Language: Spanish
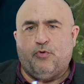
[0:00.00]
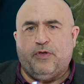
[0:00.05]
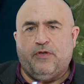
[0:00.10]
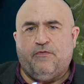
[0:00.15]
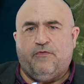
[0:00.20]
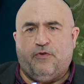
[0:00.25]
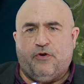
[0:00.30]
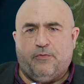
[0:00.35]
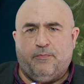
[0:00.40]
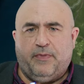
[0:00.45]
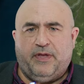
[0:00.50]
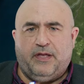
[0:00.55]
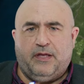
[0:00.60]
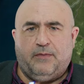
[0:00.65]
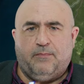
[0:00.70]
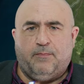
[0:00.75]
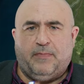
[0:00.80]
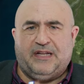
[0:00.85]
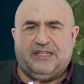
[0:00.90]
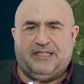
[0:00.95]
un
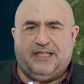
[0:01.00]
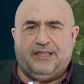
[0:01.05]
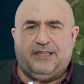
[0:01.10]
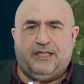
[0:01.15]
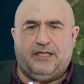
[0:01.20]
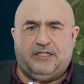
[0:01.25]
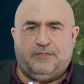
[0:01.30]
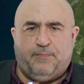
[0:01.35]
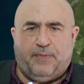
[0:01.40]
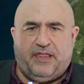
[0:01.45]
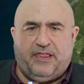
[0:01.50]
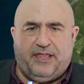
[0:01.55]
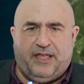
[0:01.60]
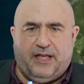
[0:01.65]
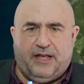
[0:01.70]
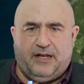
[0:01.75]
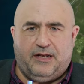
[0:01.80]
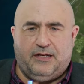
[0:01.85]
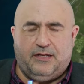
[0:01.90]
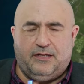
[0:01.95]
informe bastante
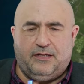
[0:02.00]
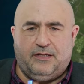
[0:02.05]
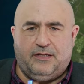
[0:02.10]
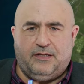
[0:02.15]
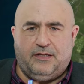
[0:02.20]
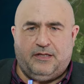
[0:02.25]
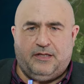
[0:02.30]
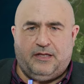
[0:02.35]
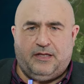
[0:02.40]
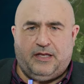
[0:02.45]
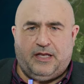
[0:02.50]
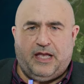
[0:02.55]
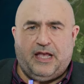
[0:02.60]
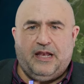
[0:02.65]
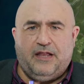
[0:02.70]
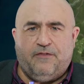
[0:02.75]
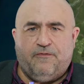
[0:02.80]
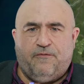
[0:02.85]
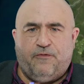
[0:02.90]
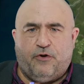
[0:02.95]
especial,
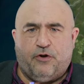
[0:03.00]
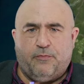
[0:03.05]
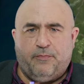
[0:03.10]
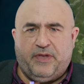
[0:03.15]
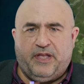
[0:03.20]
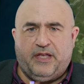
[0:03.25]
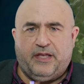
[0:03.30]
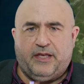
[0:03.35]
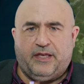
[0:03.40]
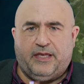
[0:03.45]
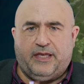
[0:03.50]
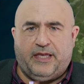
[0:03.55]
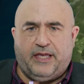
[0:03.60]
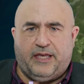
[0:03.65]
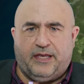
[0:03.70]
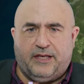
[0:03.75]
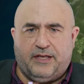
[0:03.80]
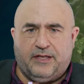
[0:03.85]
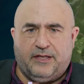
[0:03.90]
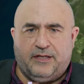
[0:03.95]
el informe
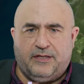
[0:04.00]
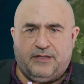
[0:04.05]
King.